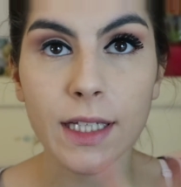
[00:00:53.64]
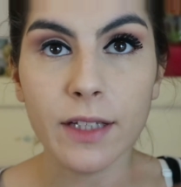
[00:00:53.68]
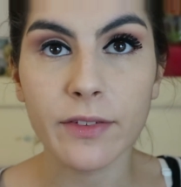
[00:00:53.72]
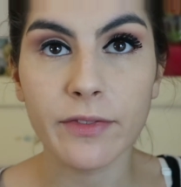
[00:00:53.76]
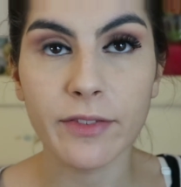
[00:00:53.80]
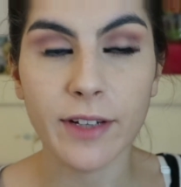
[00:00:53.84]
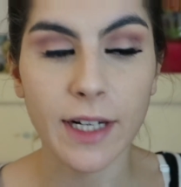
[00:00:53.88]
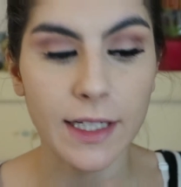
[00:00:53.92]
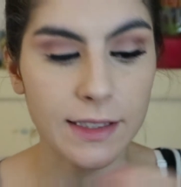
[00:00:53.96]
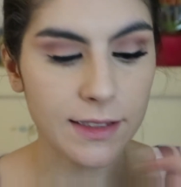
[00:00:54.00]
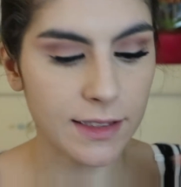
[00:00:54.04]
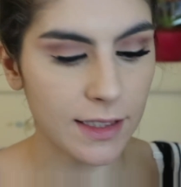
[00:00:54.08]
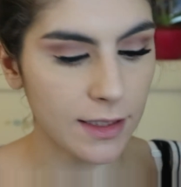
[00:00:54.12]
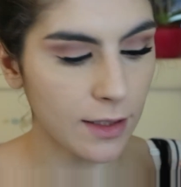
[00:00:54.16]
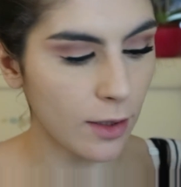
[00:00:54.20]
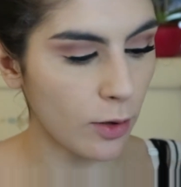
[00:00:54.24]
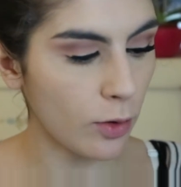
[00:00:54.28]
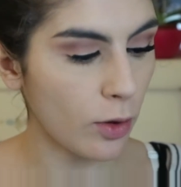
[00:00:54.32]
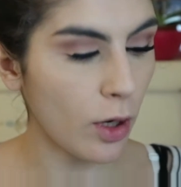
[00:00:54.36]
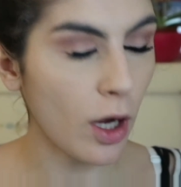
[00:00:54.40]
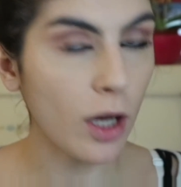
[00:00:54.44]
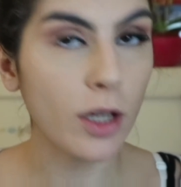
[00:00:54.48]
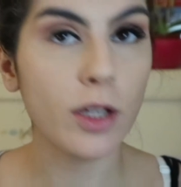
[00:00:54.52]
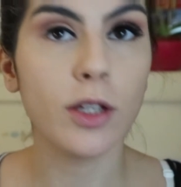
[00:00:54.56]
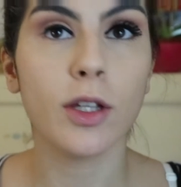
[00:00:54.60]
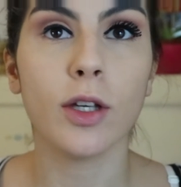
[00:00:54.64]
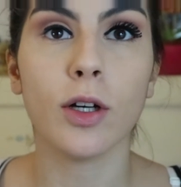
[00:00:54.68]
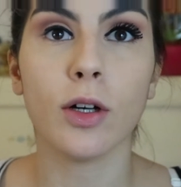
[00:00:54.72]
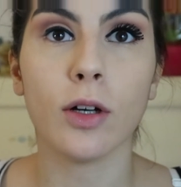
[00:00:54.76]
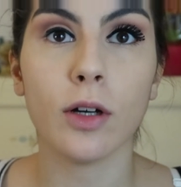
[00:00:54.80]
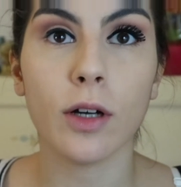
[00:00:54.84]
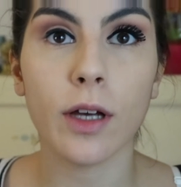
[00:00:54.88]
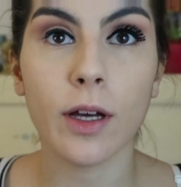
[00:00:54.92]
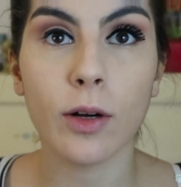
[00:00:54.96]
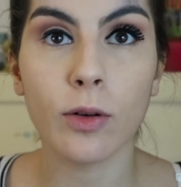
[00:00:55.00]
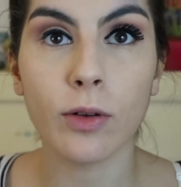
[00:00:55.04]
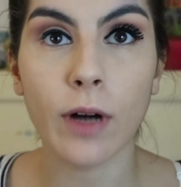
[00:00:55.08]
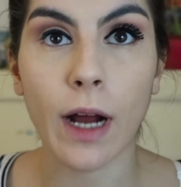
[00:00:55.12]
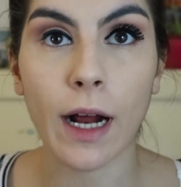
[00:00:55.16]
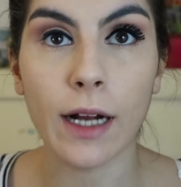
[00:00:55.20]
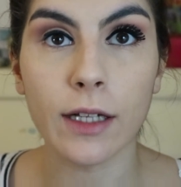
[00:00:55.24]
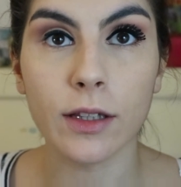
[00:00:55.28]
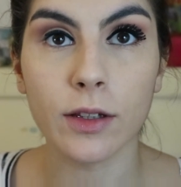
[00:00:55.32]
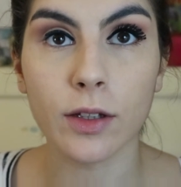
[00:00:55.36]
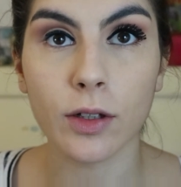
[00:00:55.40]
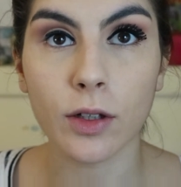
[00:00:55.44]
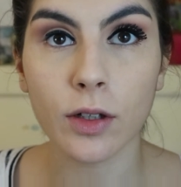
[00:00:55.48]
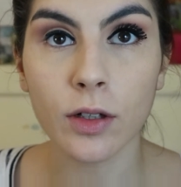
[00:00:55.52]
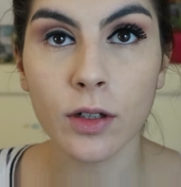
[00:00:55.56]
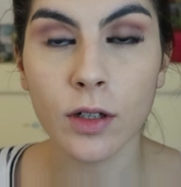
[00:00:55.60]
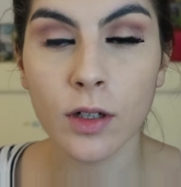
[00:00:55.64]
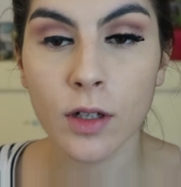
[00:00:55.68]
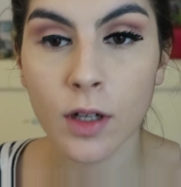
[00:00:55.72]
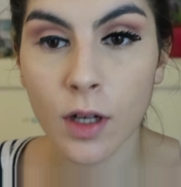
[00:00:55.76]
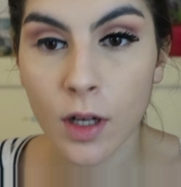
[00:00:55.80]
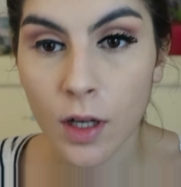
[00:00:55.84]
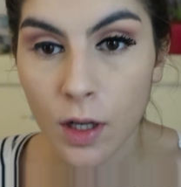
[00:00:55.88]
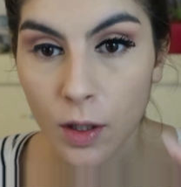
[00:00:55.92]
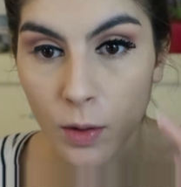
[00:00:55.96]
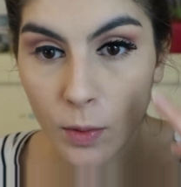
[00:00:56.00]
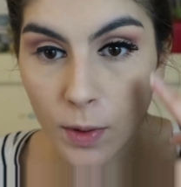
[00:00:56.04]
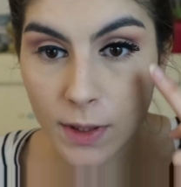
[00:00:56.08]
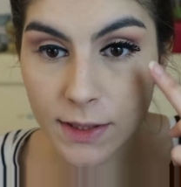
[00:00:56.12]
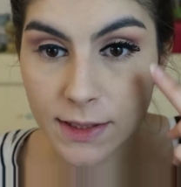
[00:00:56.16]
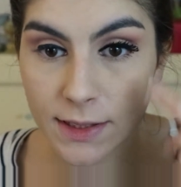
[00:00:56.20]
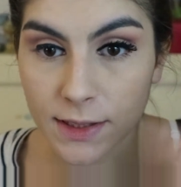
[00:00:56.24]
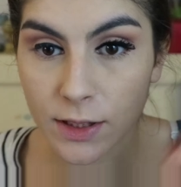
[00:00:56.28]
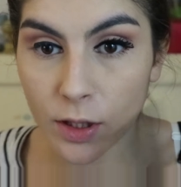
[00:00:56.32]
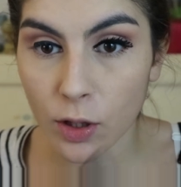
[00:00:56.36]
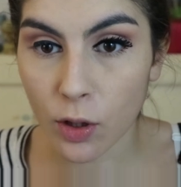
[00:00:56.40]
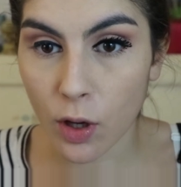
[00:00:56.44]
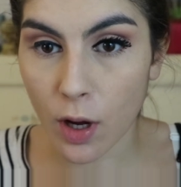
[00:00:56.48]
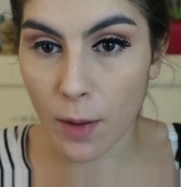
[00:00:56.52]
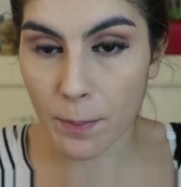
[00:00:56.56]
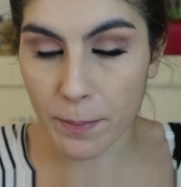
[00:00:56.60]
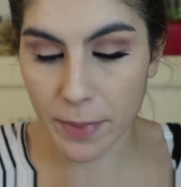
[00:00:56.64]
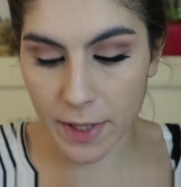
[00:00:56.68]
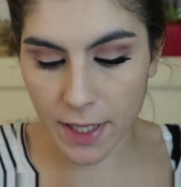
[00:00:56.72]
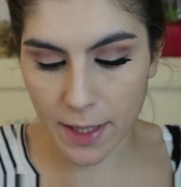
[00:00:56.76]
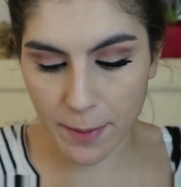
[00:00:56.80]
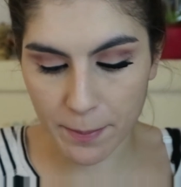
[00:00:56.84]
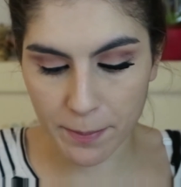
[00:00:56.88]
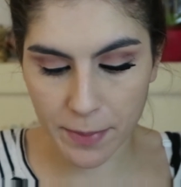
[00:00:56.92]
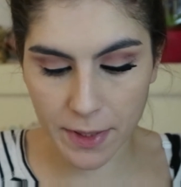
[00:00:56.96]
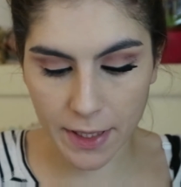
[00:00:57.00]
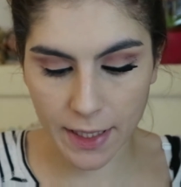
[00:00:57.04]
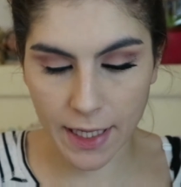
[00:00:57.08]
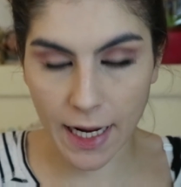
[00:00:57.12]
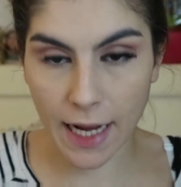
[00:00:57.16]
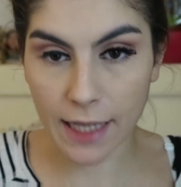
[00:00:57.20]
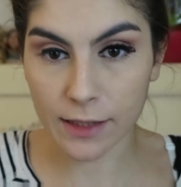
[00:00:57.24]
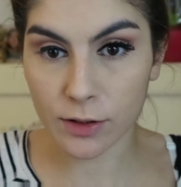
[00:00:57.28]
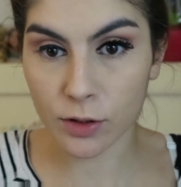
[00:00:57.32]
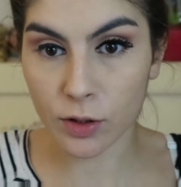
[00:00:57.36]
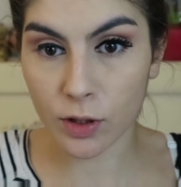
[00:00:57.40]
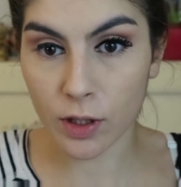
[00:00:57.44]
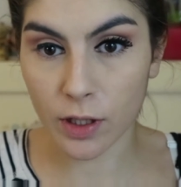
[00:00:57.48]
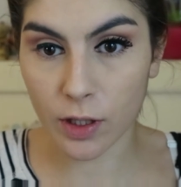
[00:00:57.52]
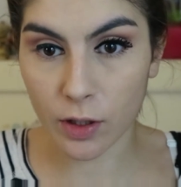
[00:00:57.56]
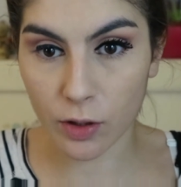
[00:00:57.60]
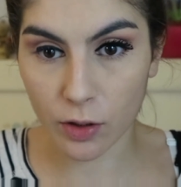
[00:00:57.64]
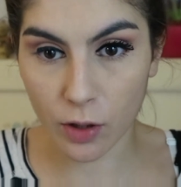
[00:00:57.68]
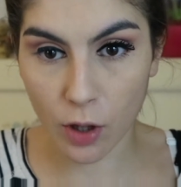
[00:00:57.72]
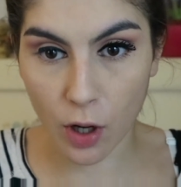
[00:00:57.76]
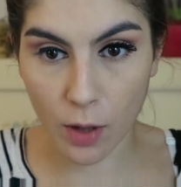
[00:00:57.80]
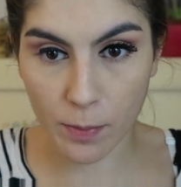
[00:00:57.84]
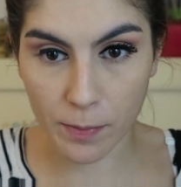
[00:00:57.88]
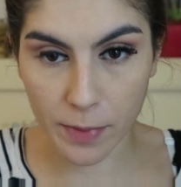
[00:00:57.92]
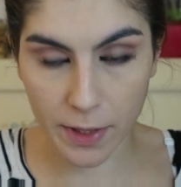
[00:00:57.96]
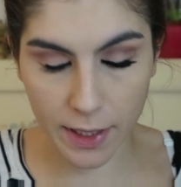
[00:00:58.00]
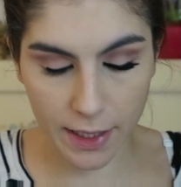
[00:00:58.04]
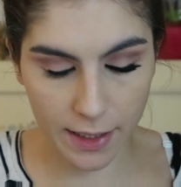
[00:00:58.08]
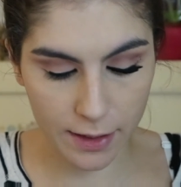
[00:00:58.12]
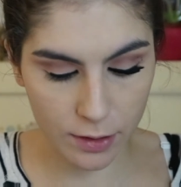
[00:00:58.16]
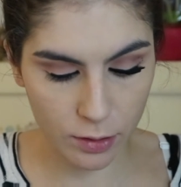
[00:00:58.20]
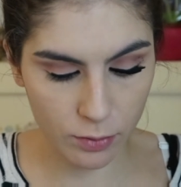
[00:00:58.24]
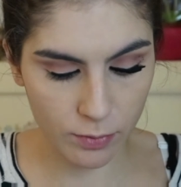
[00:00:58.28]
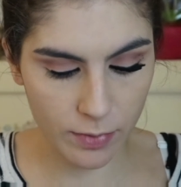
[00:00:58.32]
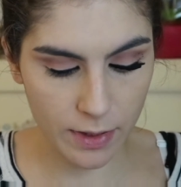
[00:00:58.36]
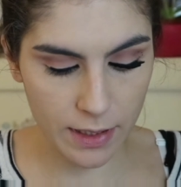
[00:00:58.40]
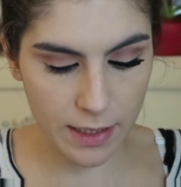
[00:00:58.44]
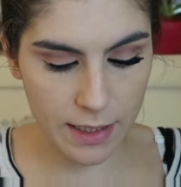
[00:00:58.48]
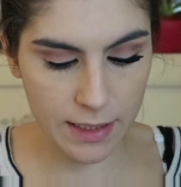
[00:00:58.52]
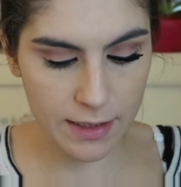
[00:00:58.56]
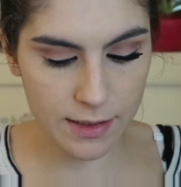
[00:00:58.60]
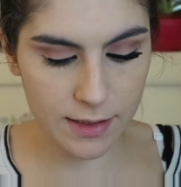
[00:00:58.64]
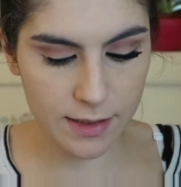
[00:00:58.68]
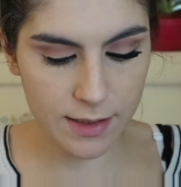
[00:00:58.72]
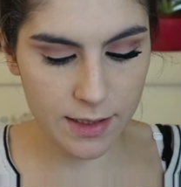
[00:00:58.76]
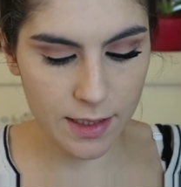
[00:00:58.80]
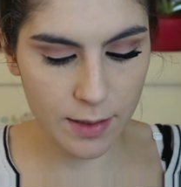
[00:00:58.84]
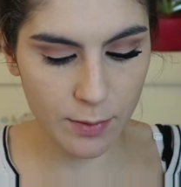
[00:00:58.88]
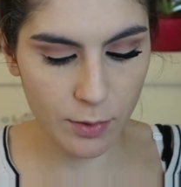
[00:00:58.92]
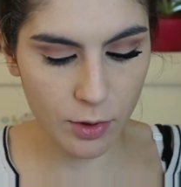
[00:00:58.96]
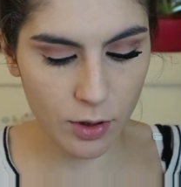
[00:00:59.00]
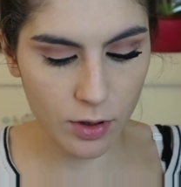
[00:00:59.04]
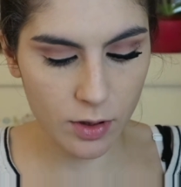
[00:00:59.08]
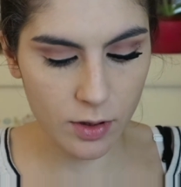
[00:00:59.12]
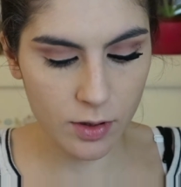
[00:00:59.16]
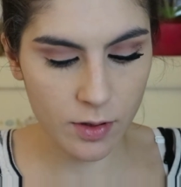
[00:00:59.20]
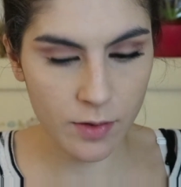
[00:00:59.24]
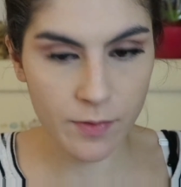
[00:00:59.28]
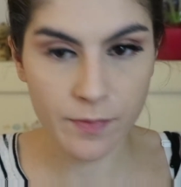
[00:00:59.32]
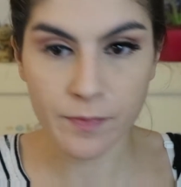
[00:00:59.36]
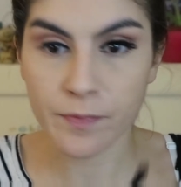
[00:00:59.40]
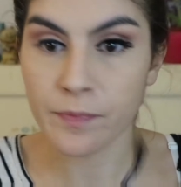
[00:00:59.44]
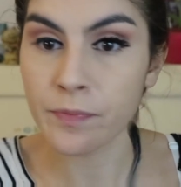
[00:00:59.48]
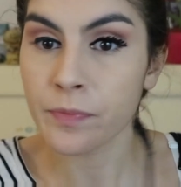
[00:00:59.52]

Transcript: è la differenza tra un occhio e un altro questo l'ho appena applicato e non l'ho applicato benissimo